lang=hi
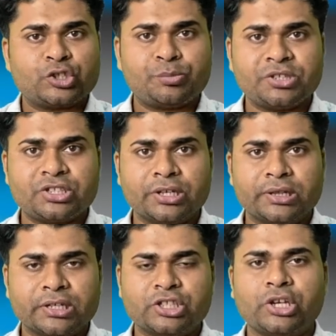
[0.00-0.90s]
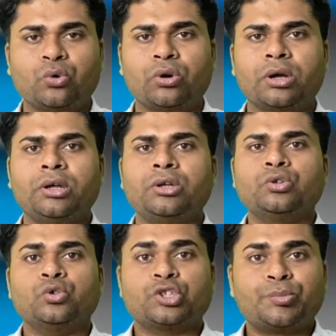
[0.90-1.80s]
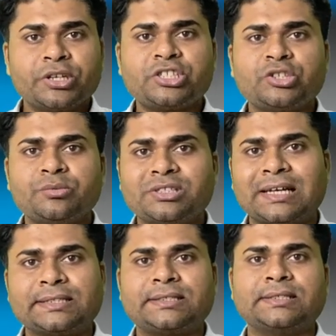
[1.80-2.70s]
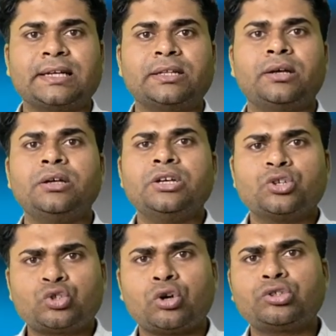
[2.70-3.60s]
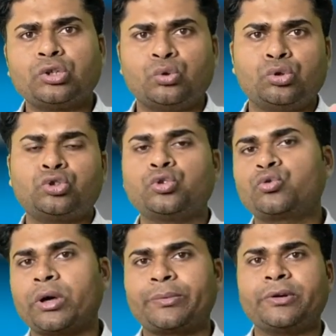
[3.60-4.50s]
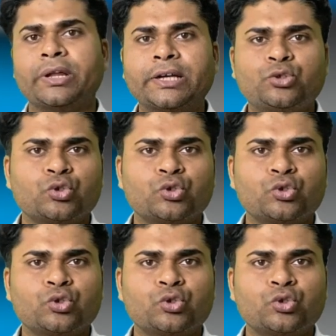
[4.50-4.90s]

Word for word: स्पेस कितना चाहिए होगा तो स्पेस इसमें ज्यादा से ज्यादा 100 से 200 स्क्वायर फीट 250